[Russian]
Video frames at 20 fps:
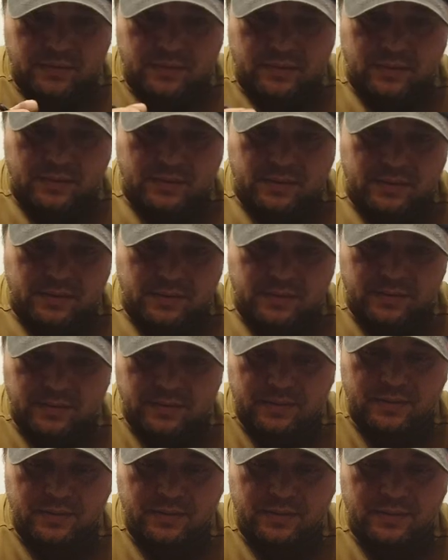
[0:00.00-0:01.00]
Так,
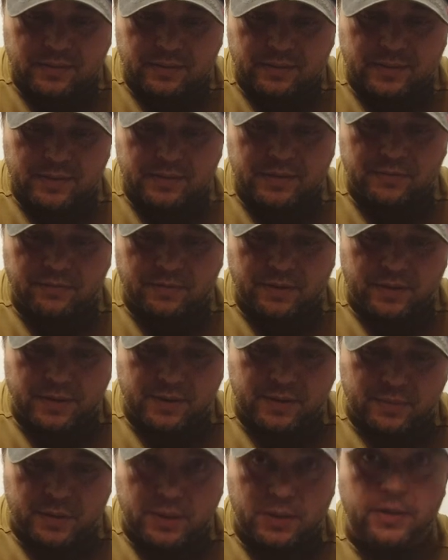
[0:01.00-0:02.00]

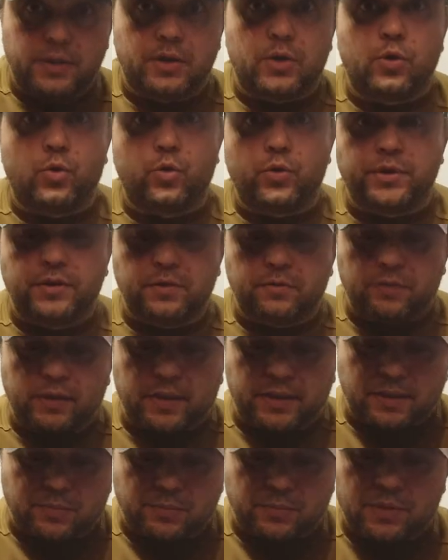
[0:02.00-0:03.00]
надеваем или
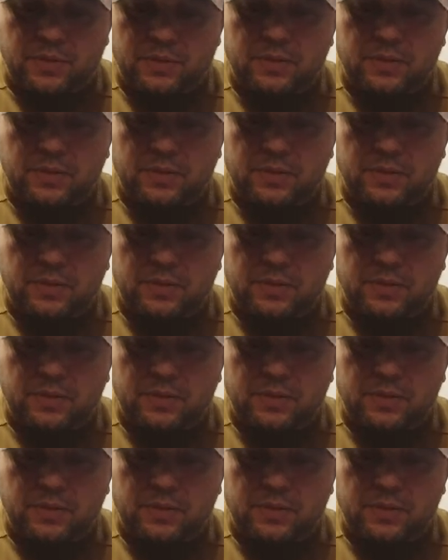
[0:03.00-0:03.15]
одеваем